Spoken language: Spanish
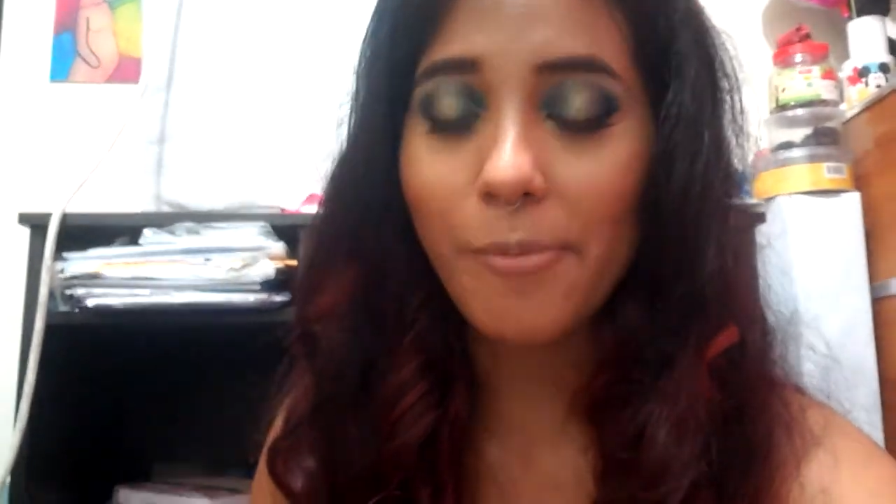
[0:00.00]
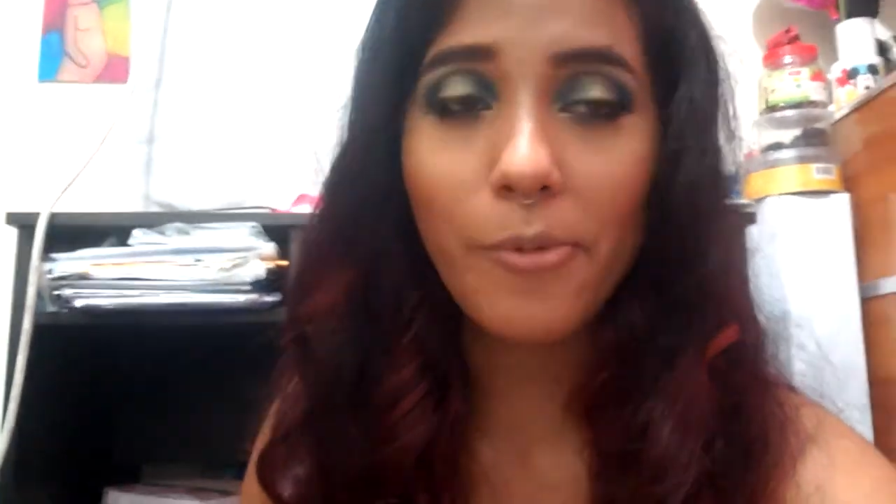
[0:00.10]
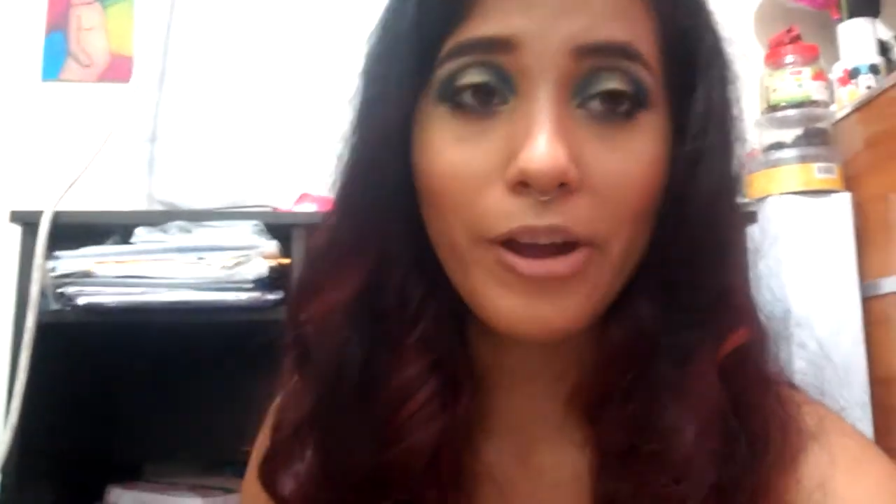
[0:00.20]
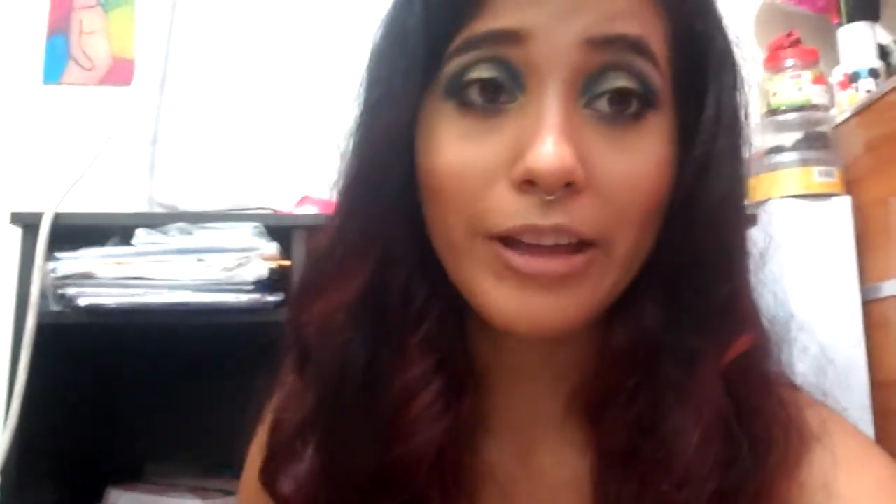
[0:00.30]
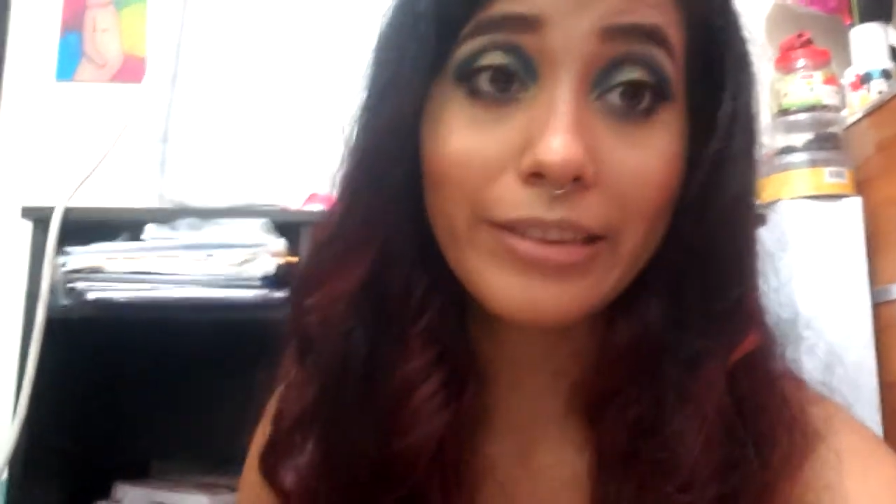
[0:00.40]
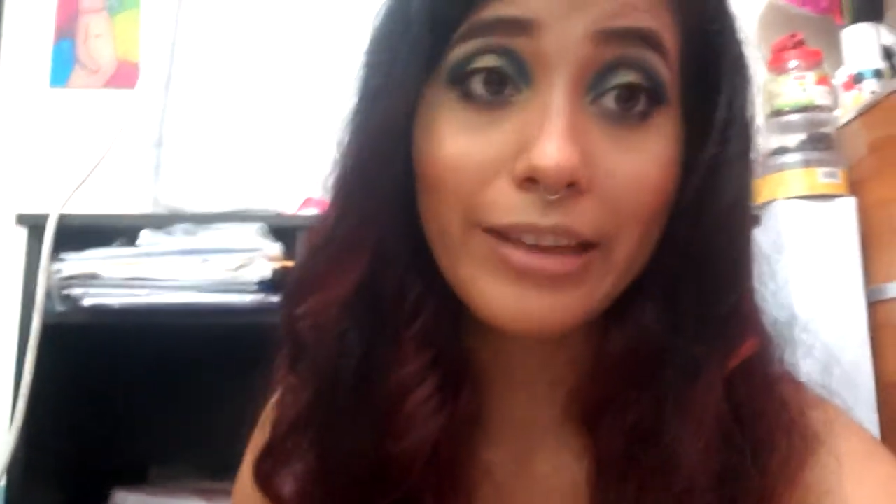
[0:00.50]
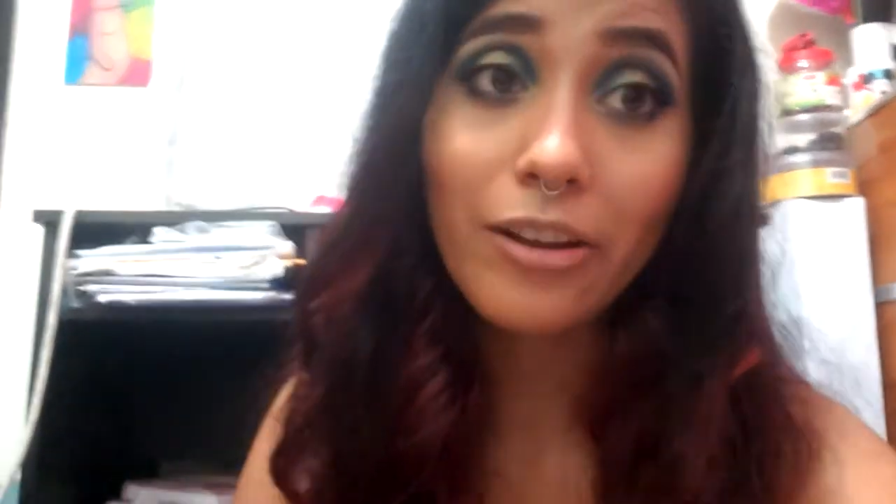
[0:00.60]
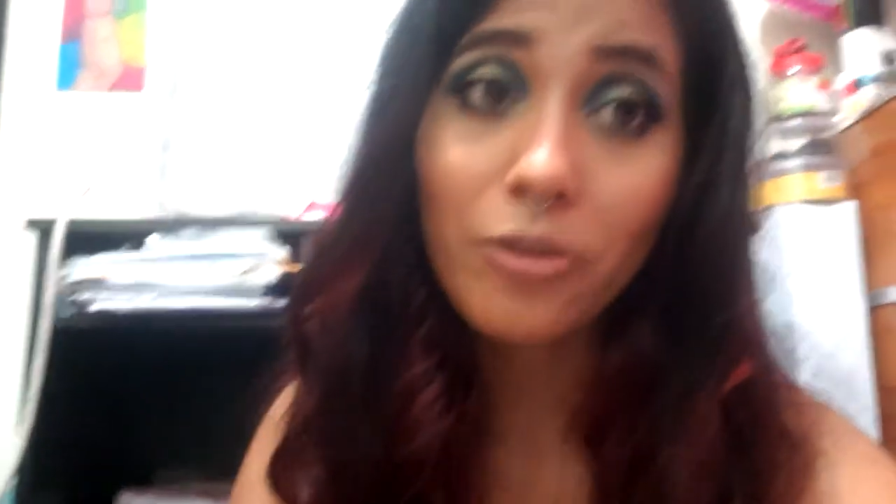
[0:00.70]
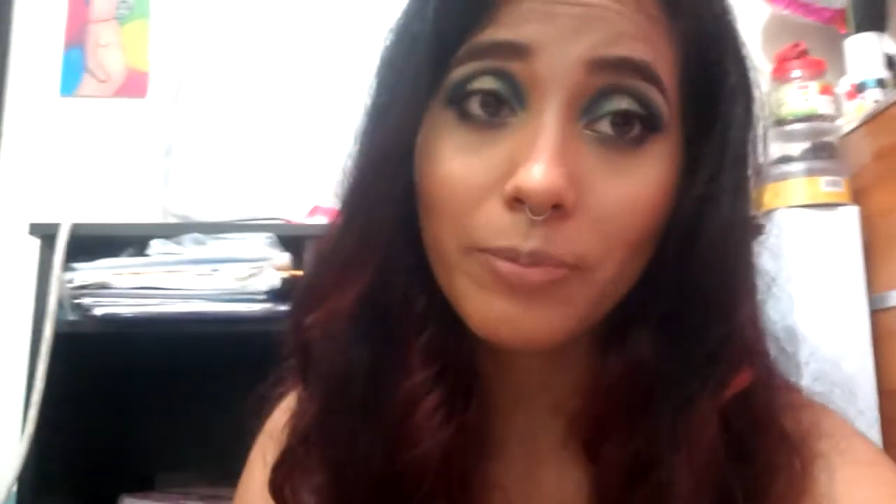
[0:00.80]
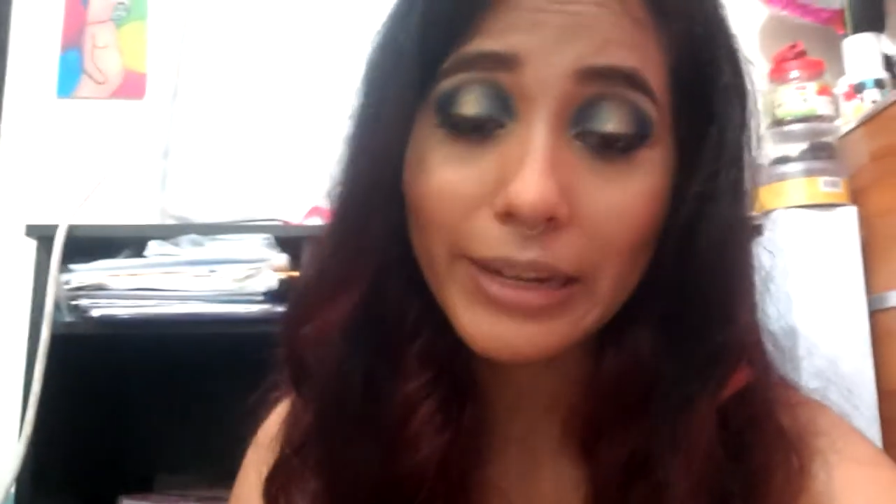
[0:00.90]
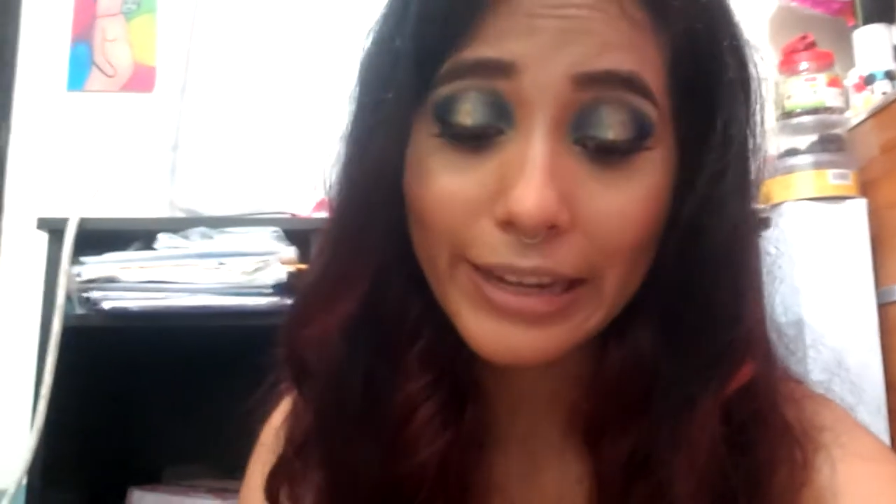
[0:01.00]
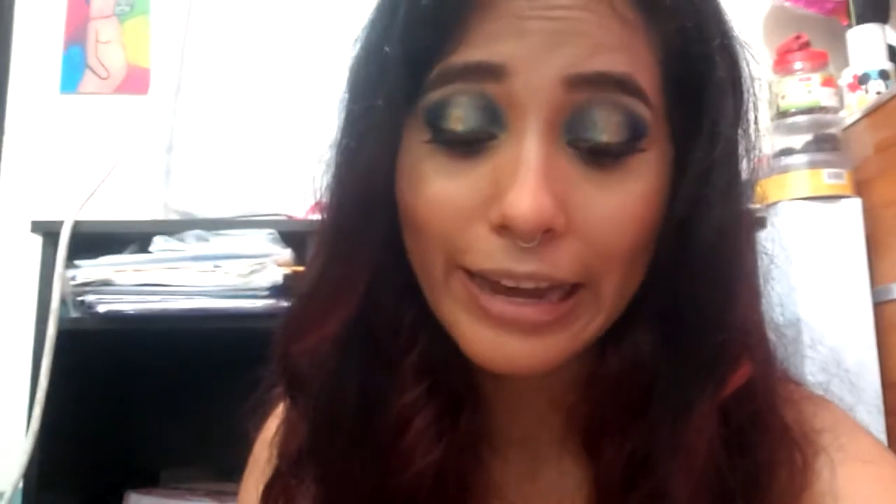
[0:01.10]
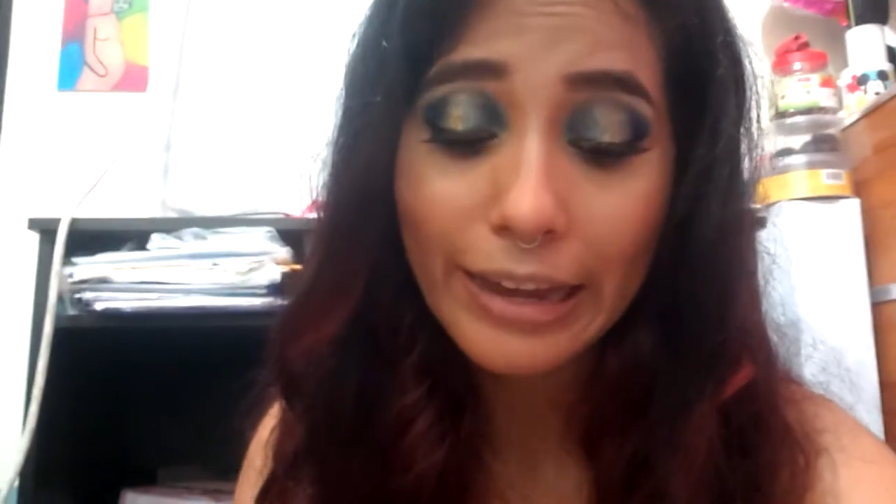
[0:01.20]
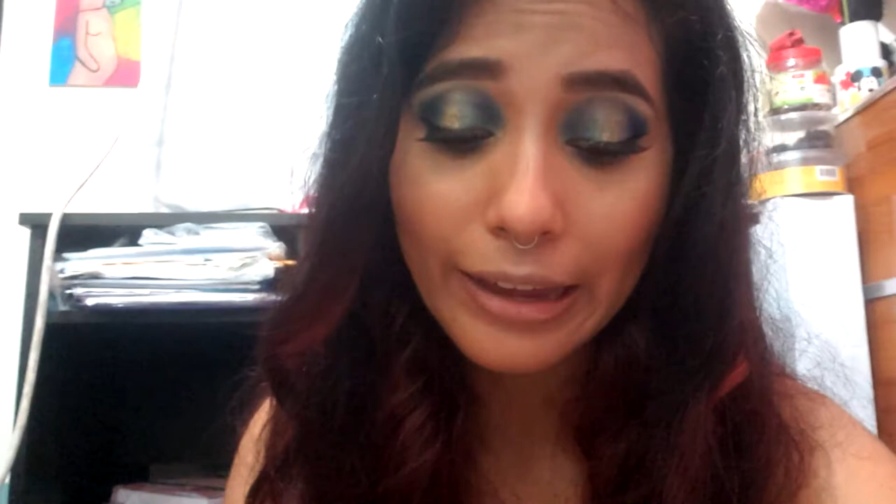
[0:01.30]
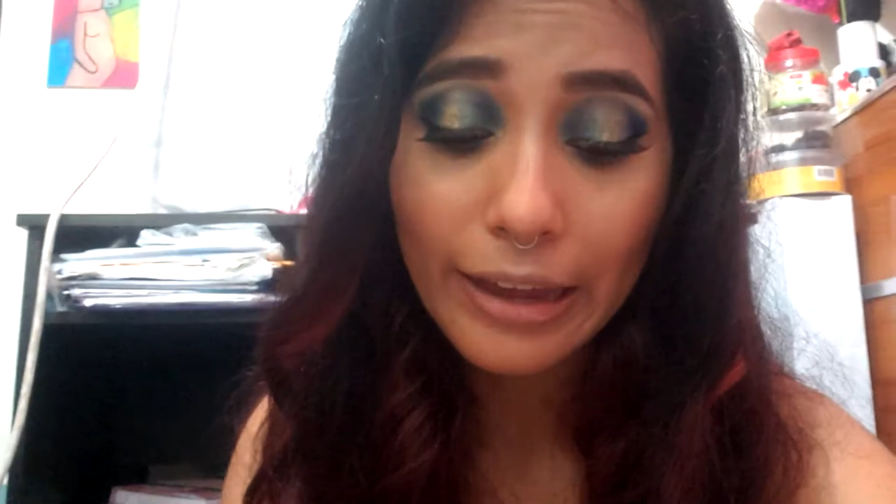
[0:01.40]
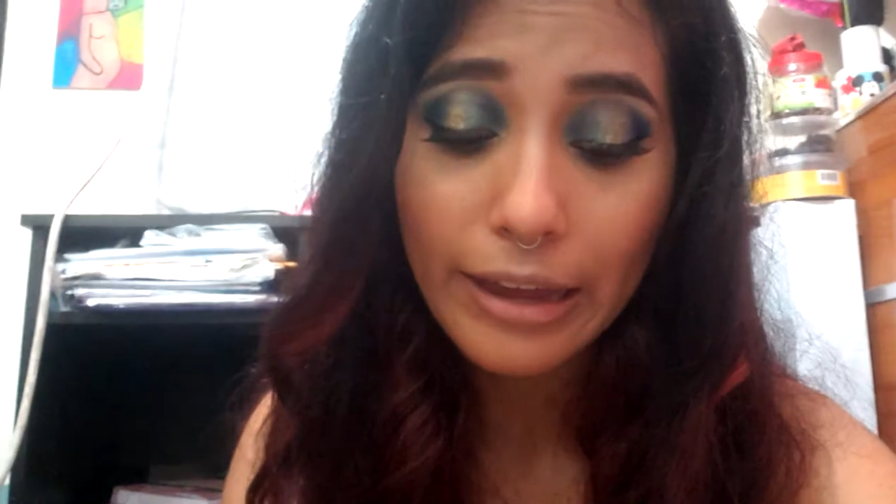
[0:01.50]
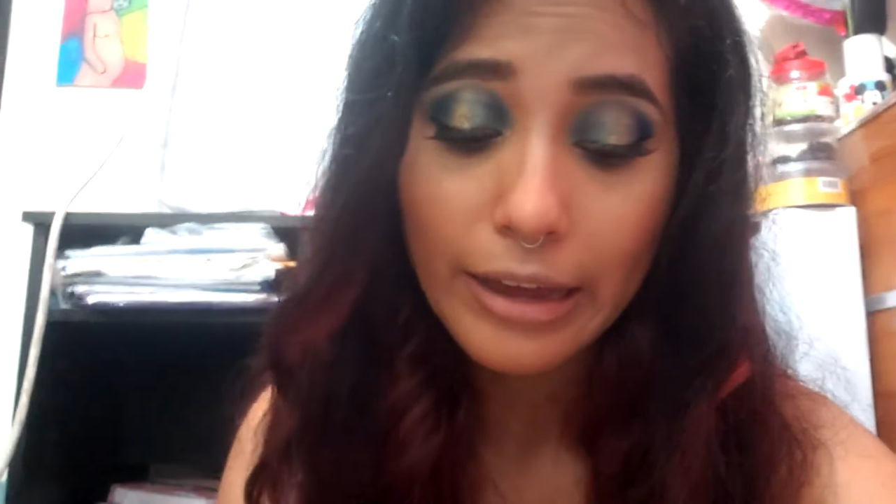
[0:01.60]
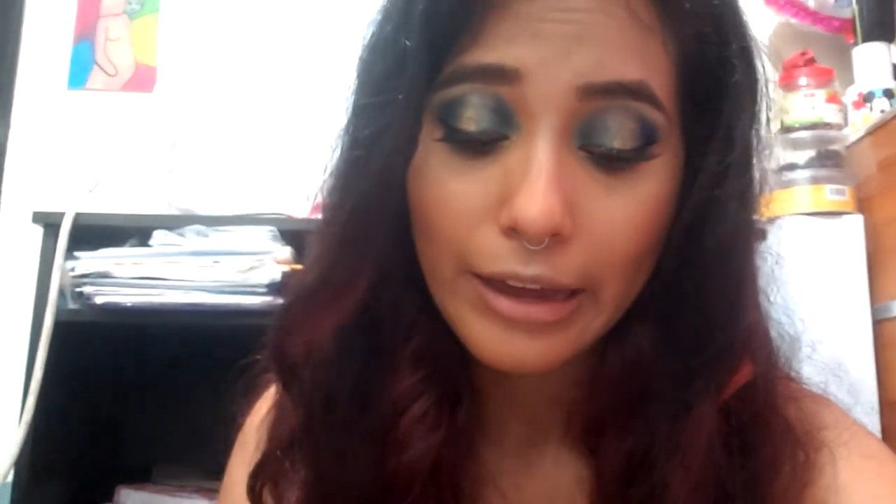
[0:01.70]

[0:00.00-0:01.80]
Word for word: época tan complicada.